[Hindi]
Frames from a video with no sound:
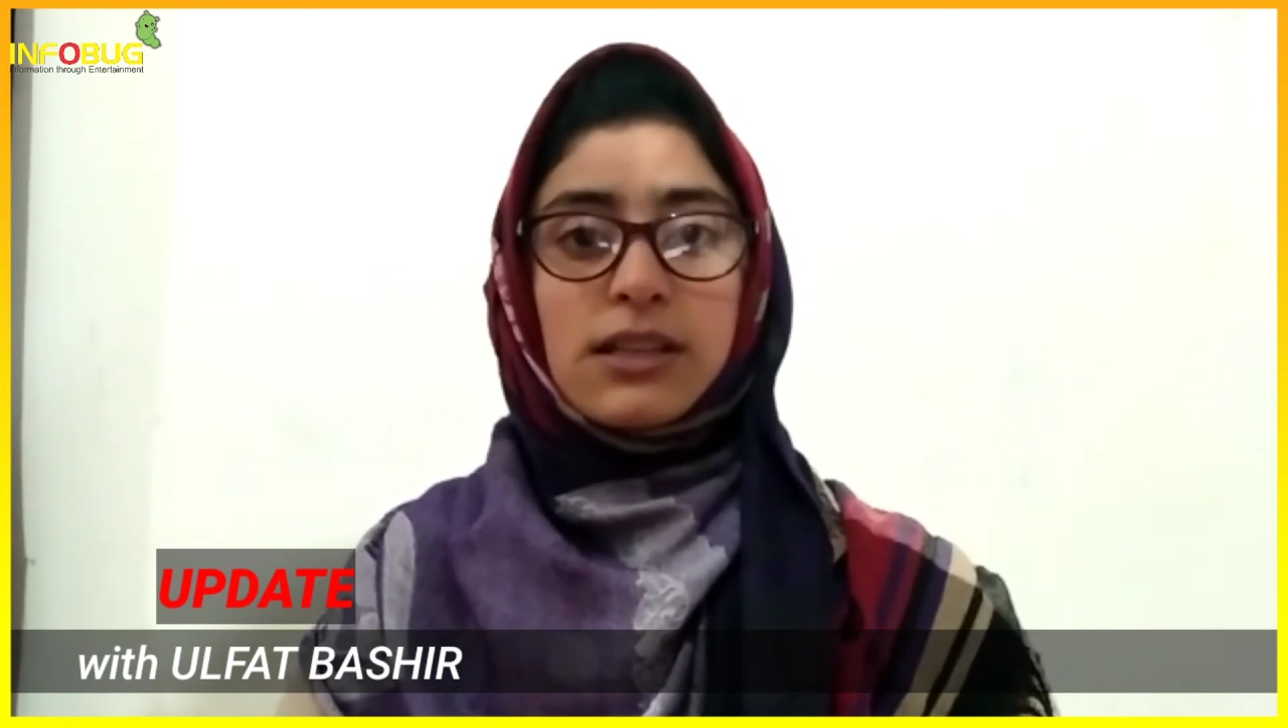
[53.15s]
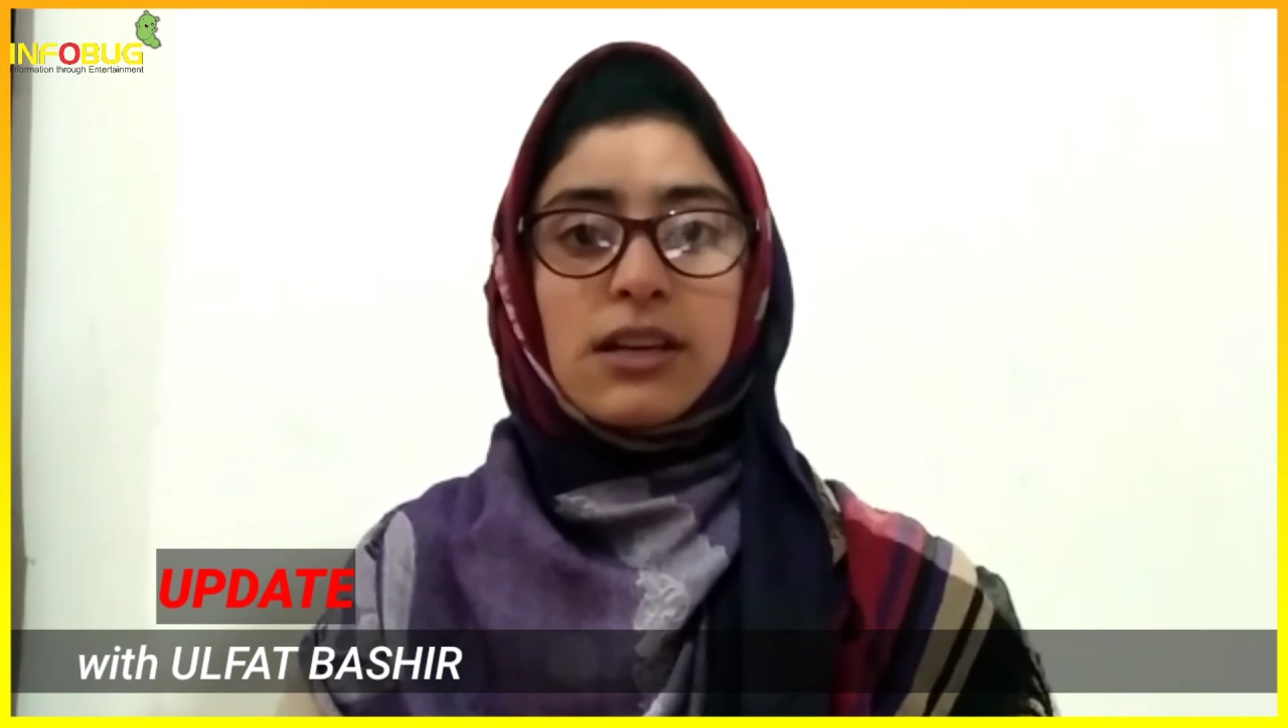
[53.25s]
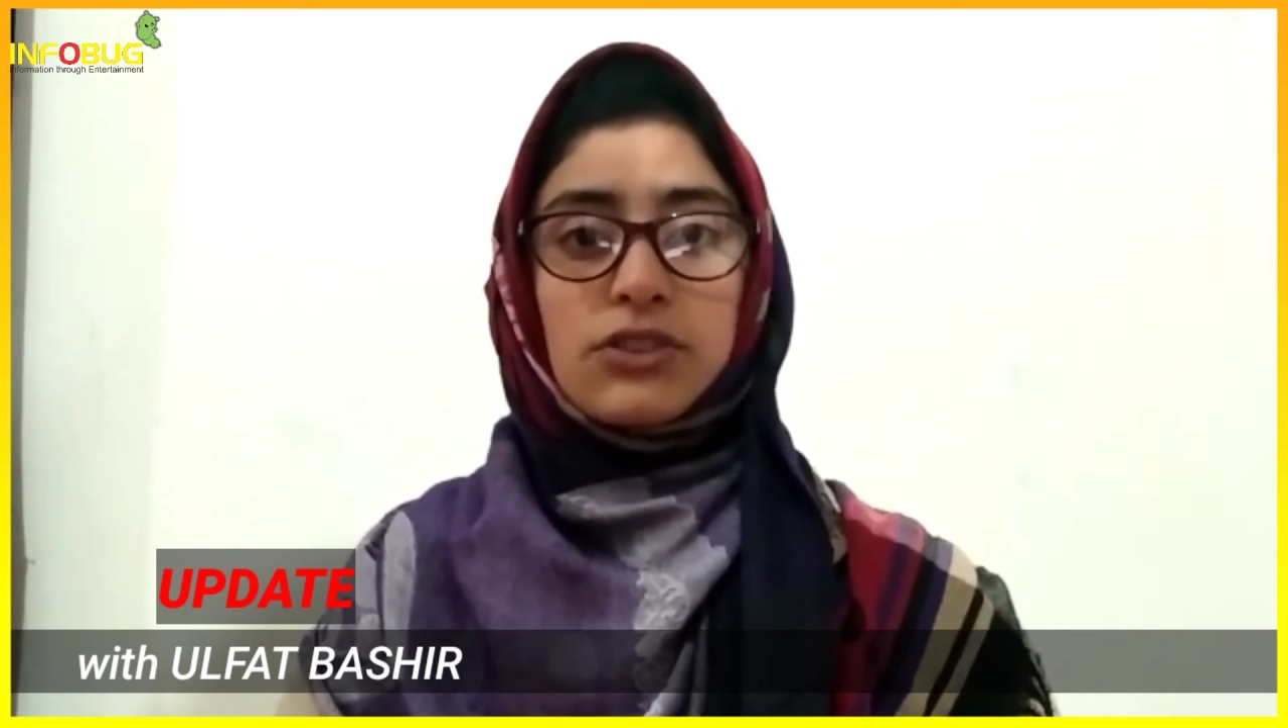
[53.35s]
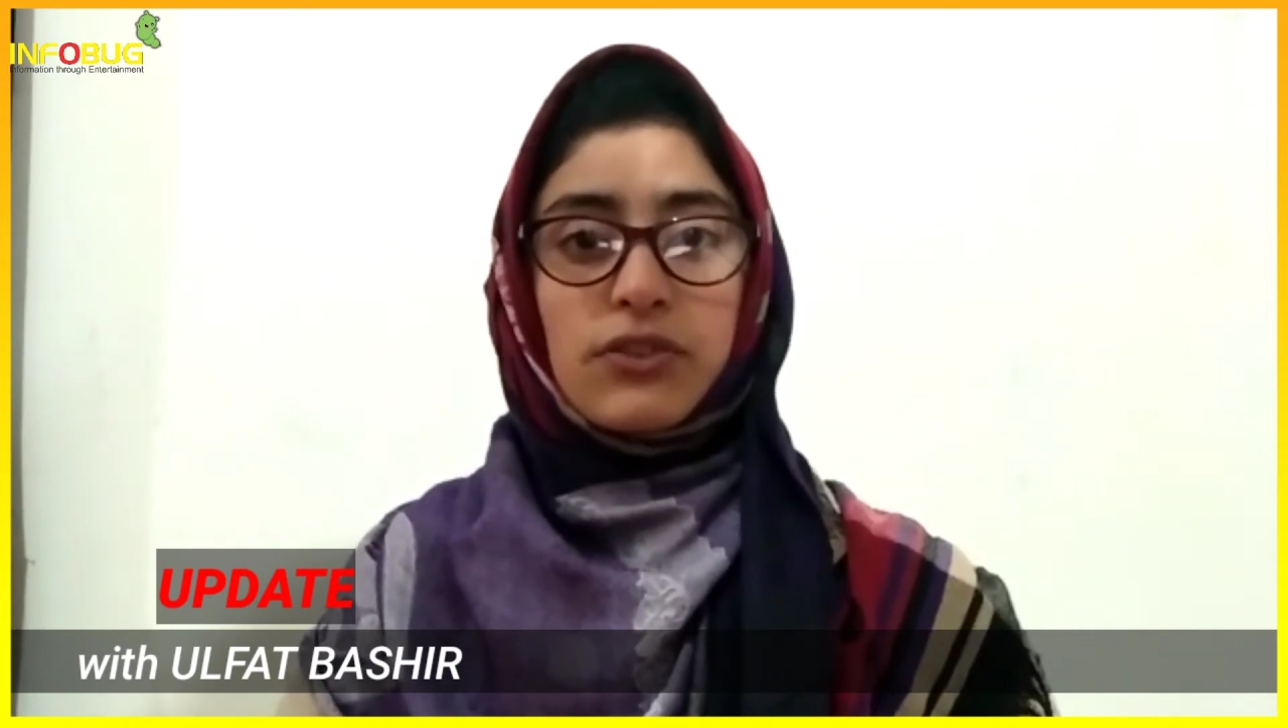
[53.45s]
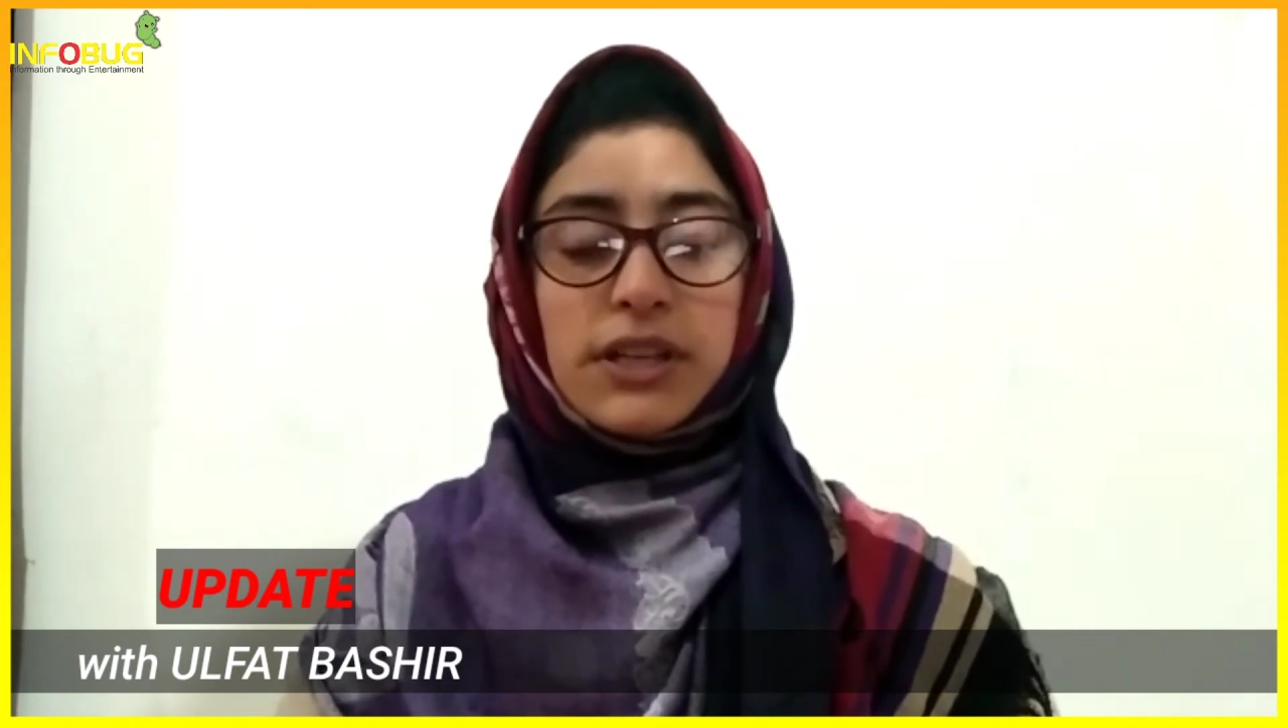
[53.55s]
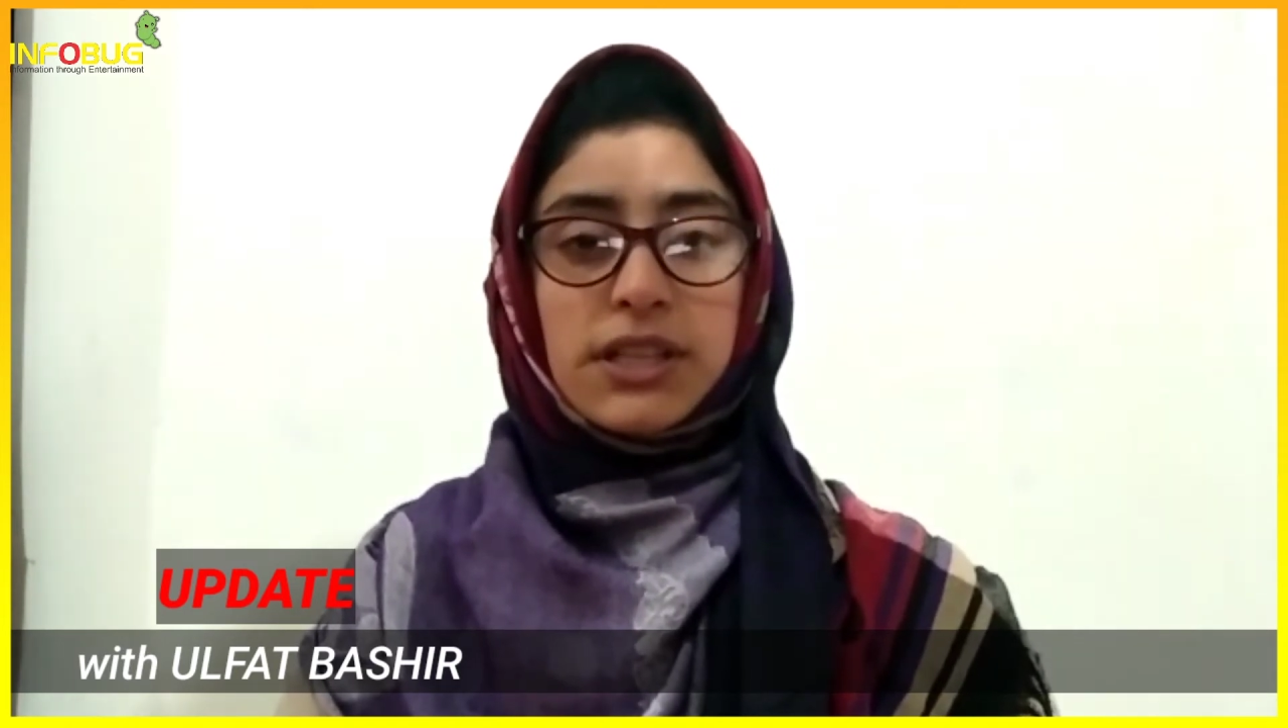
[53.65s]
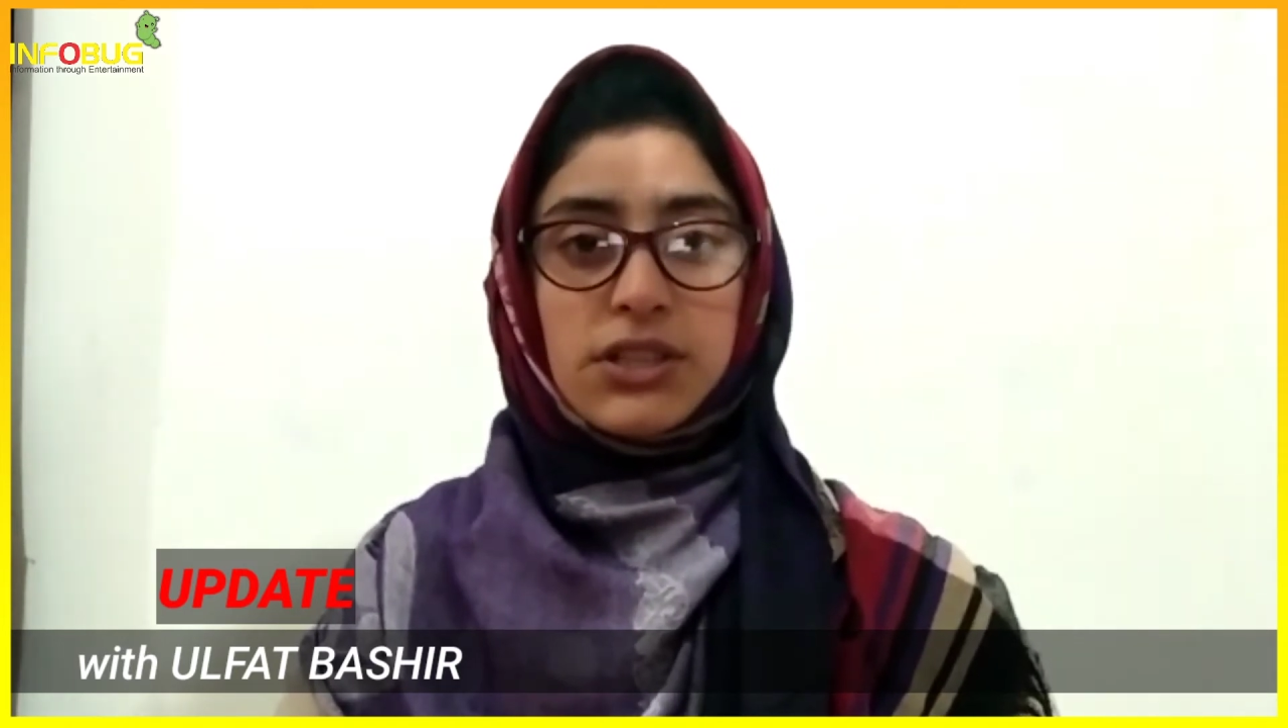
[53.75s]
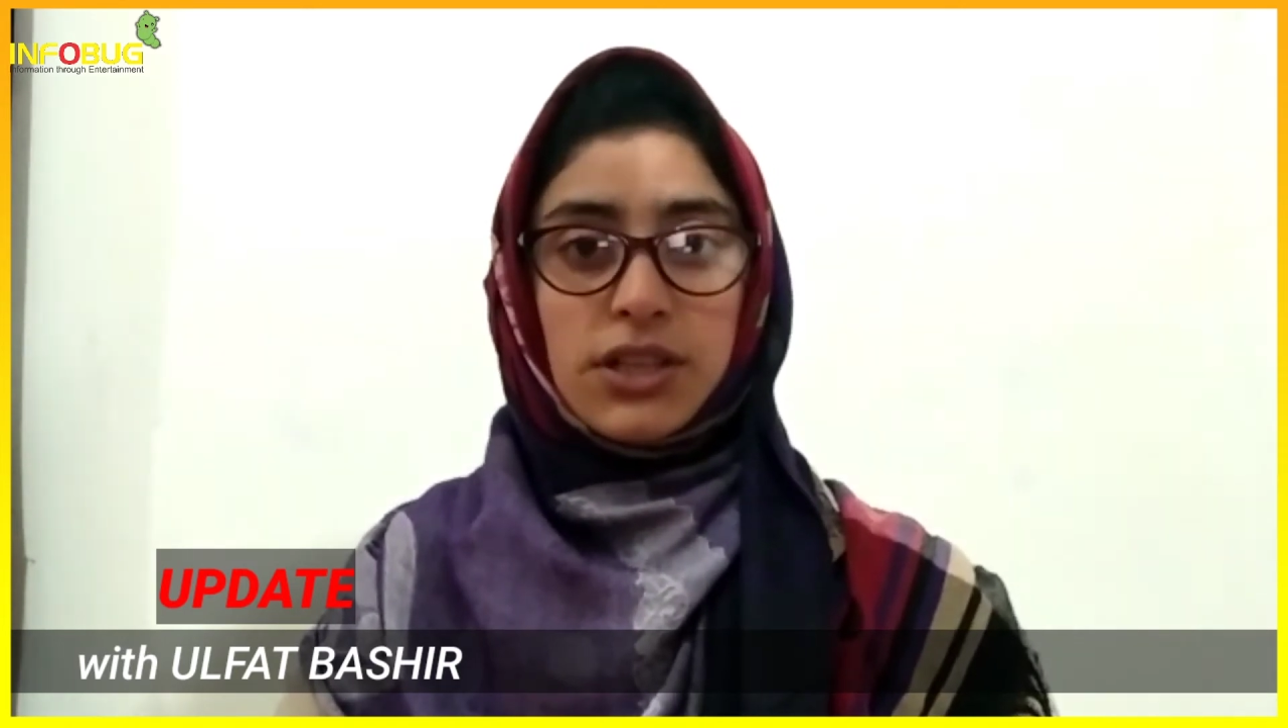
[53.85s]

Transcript: नौजवान की